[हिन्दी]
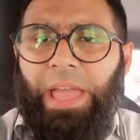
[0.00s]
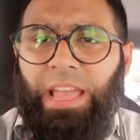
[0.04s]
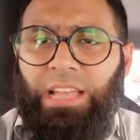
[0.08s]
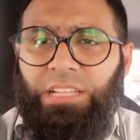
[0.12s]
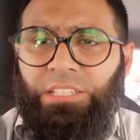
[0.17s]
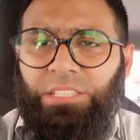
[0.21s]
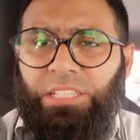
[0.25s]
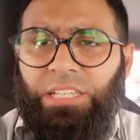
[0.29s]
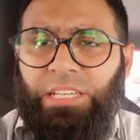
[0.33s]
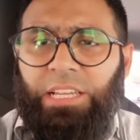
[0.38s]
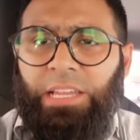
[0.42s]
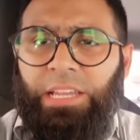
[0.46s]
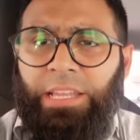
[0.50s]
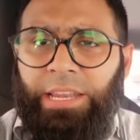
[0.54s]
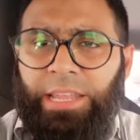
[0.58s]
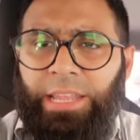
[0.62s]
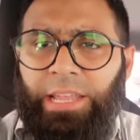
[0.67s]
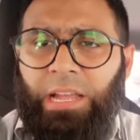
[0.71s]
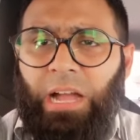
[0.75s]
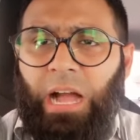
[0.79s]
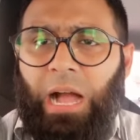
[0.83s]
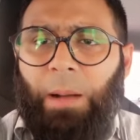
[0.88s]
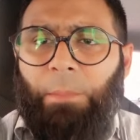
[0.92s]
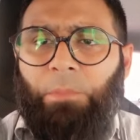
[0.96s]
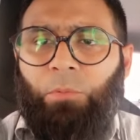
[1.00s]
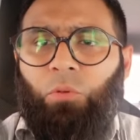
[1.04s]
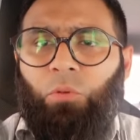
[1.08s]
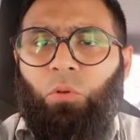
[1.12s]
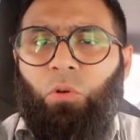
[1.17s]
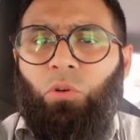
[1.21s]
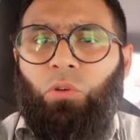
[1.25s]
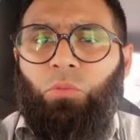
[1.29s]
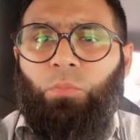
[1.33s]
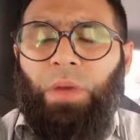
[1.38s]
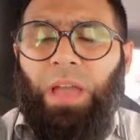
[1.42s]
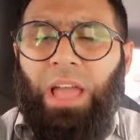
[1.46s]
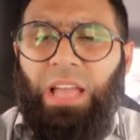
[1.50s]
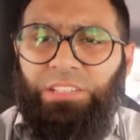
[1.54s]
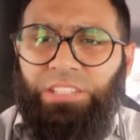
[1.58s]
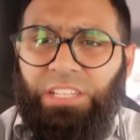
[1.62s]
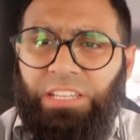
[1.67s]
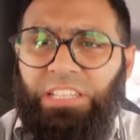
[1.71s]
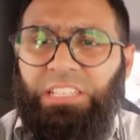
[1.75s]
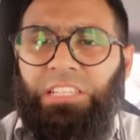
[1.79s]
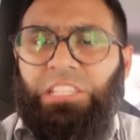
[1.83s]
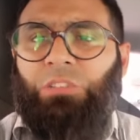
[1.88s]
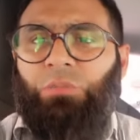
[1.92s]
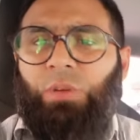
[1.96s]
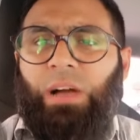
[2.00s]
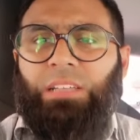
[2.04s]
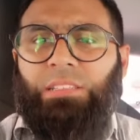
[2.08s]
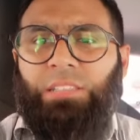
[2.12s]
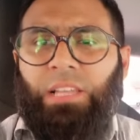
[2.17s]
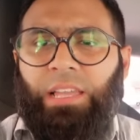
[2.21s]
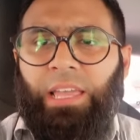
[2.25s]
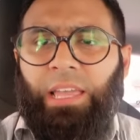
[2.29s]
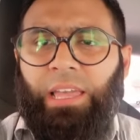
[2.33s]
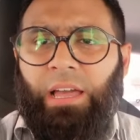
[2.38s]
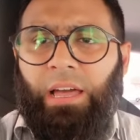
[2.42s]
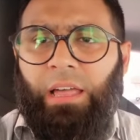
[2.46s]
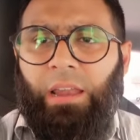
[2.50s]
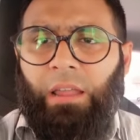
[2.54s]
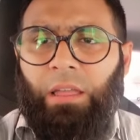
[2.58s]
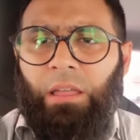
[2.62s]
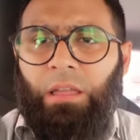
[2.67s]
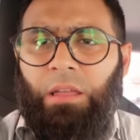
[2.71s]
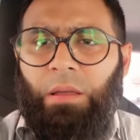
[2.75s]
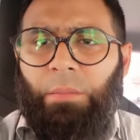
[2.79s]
ऐसी इनिंग आपको मैच ही नहीं जितवा सके यार